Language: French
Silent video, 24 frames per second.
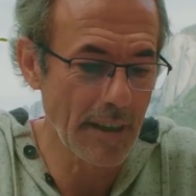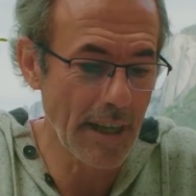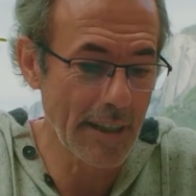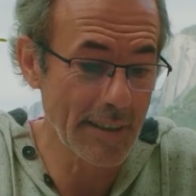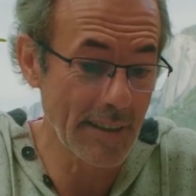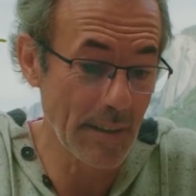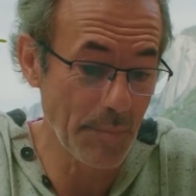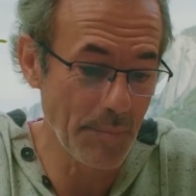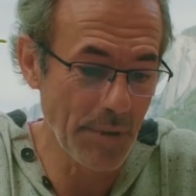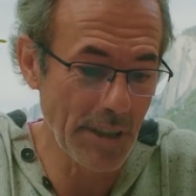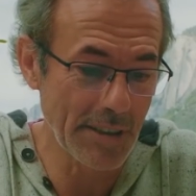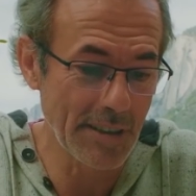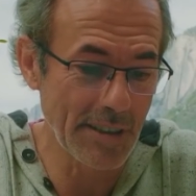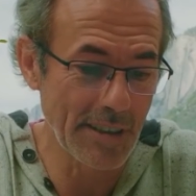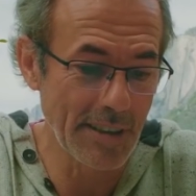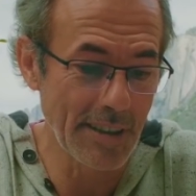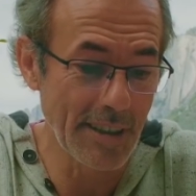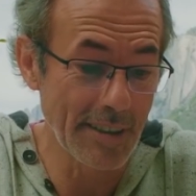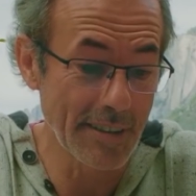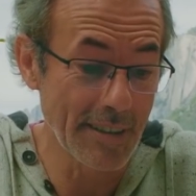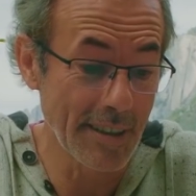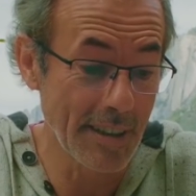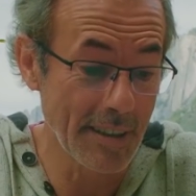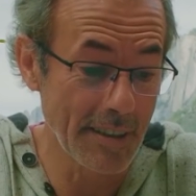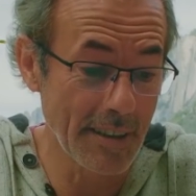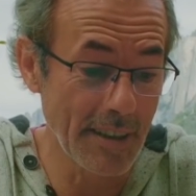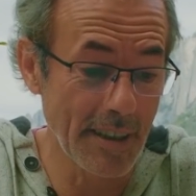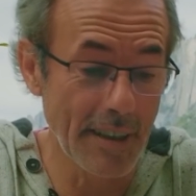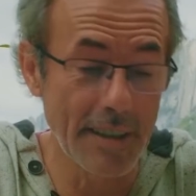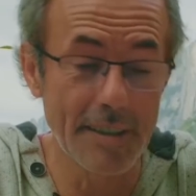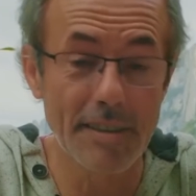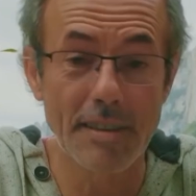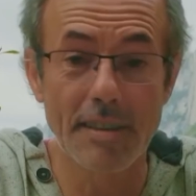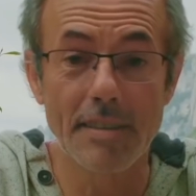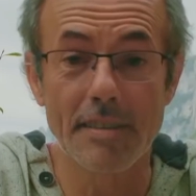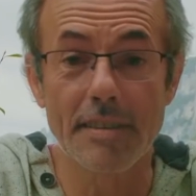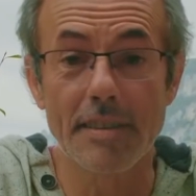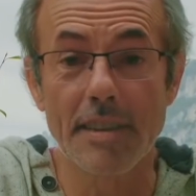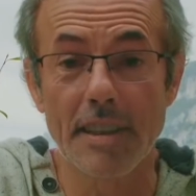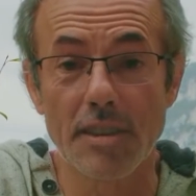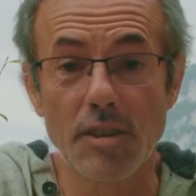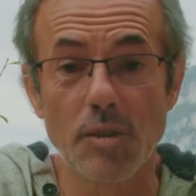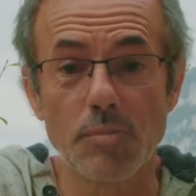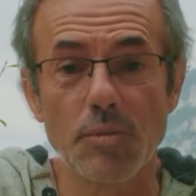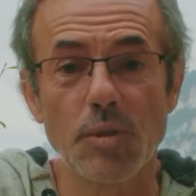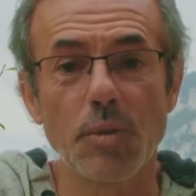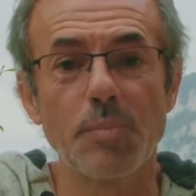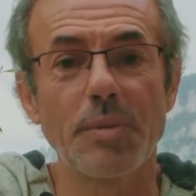assez pertinent qui intéresse un
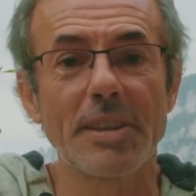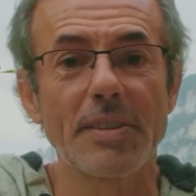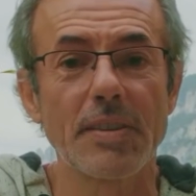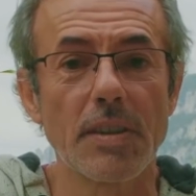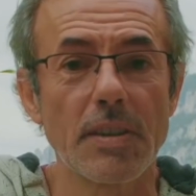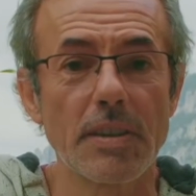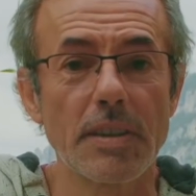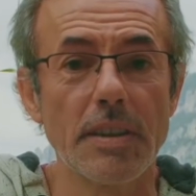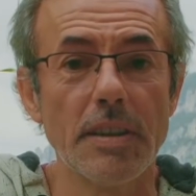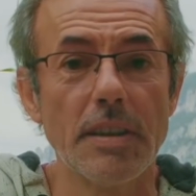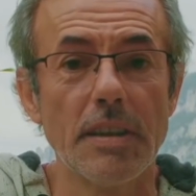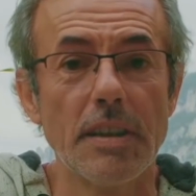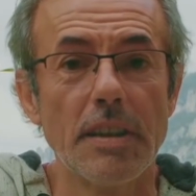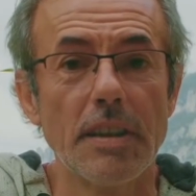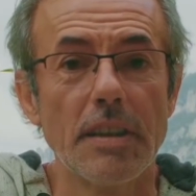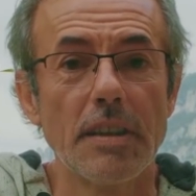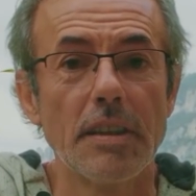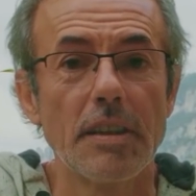grand nombre de personnes,